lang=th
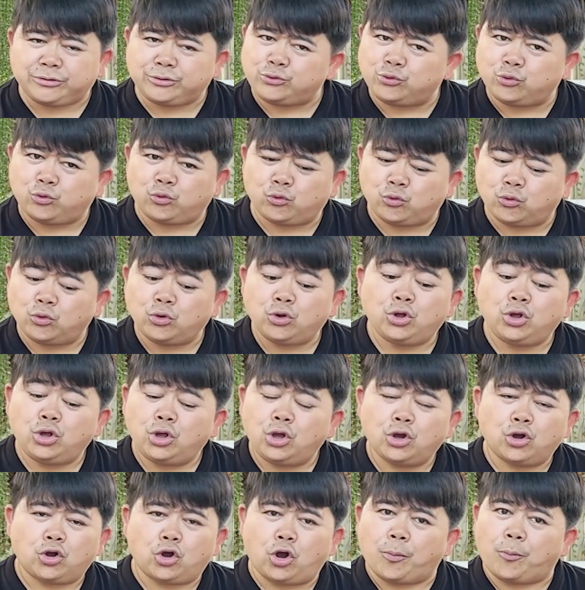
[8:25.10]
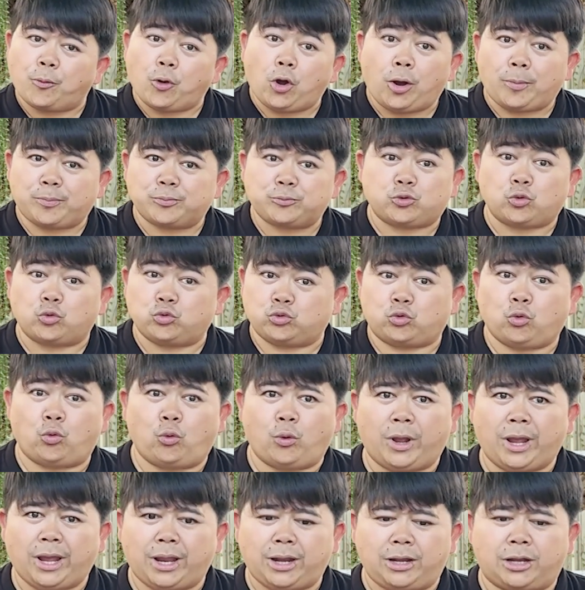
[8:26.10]
อยู่ขอบขอบตูดถุง
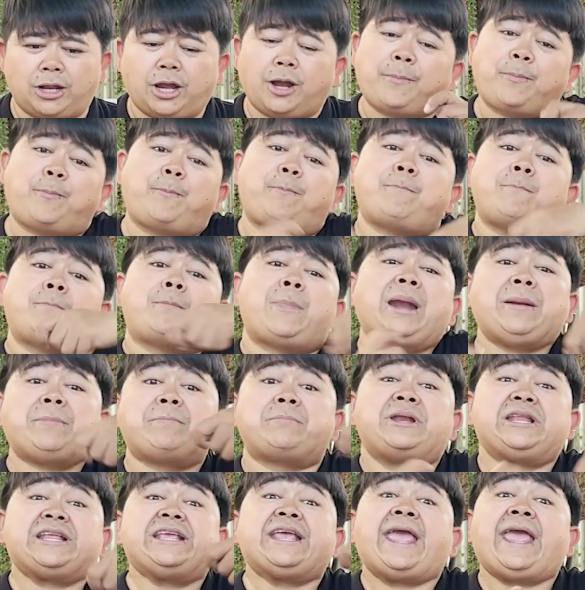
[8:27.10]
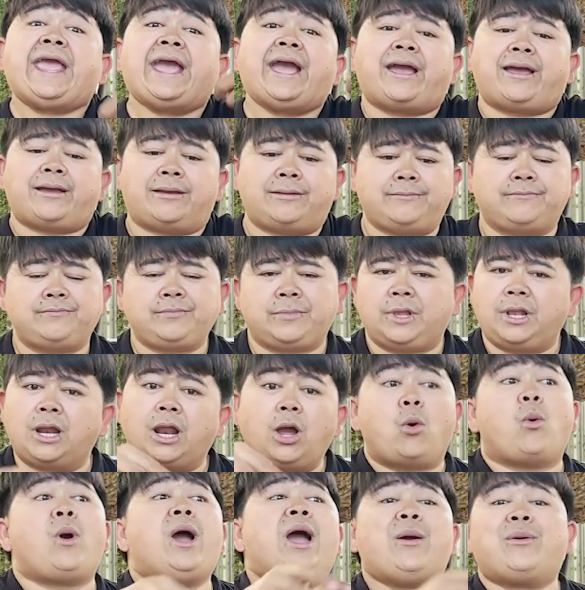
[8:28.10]
อะแล้วก็มัดเหมือนแกงอะแล้ว
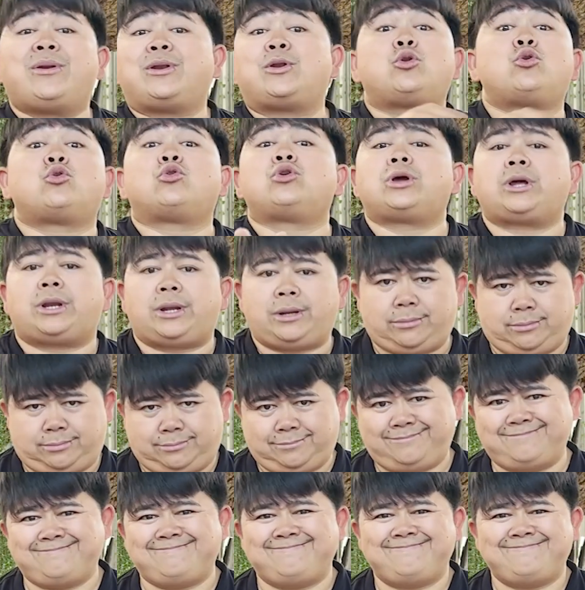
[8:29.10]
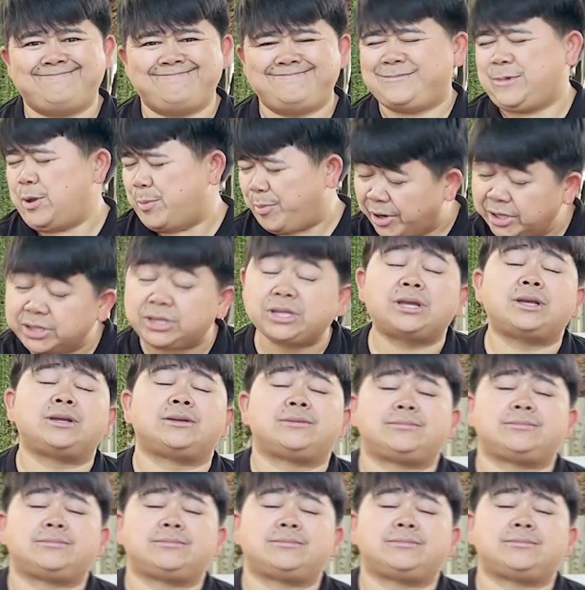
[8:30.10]
ก็วางไว้ในโรงเรือนเดี๋ยวมันก็ตึง